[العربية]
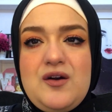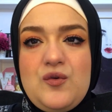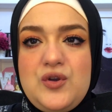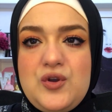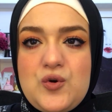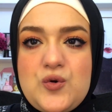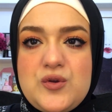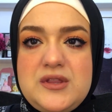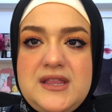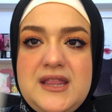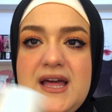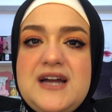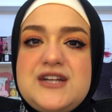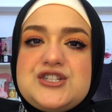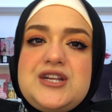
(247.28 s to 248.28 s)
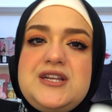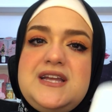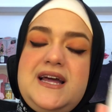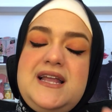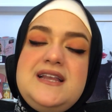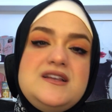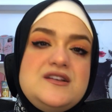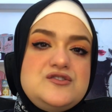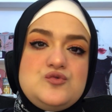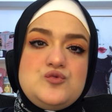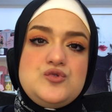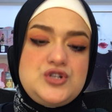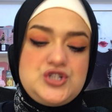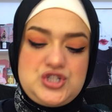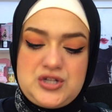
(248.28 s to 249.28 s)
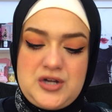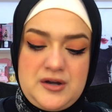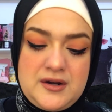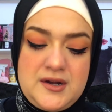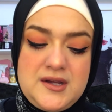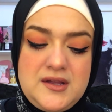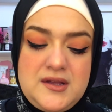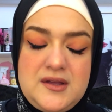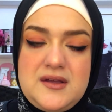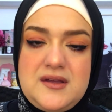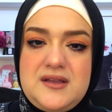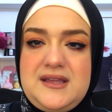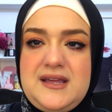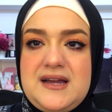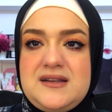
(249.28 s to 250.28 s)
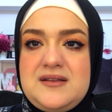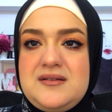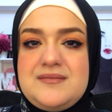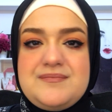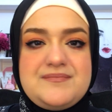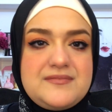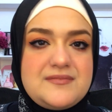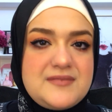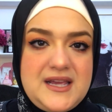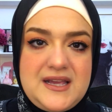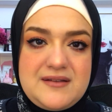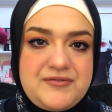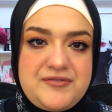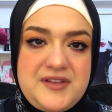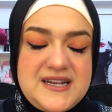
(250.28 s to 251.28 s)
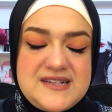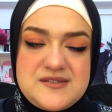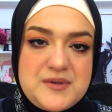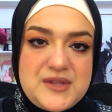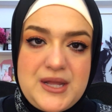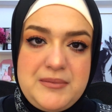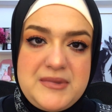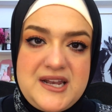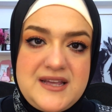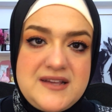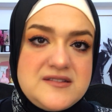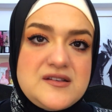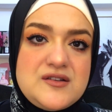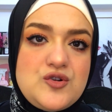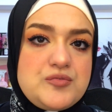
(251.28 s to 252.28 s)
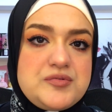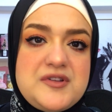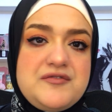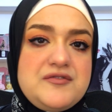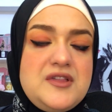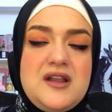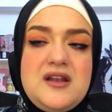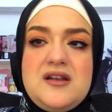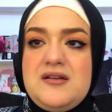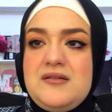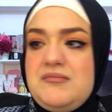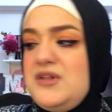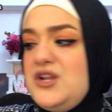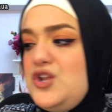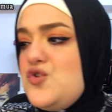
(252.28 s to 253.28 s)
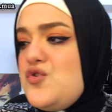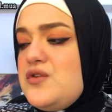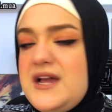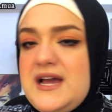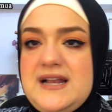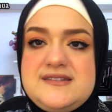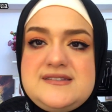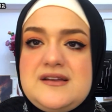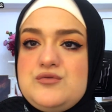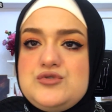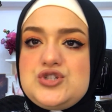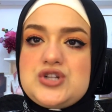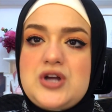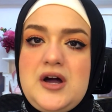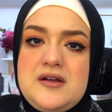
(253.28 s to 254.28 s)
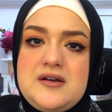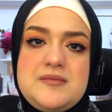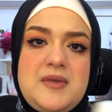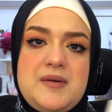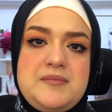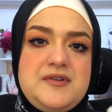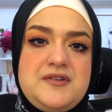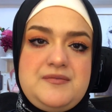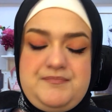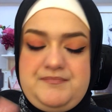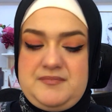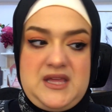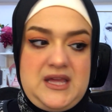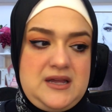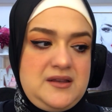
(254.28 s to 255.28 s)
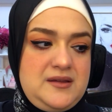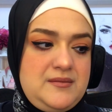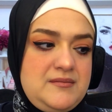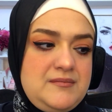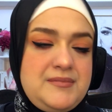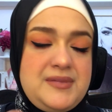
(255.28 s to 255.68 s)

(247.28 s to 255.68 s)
اقول خدي ده عشان يقلل ظهور الشعر يعني في ناس بتعمل ليزر وبتفضل مليون جلسه والشعر ما بي يعني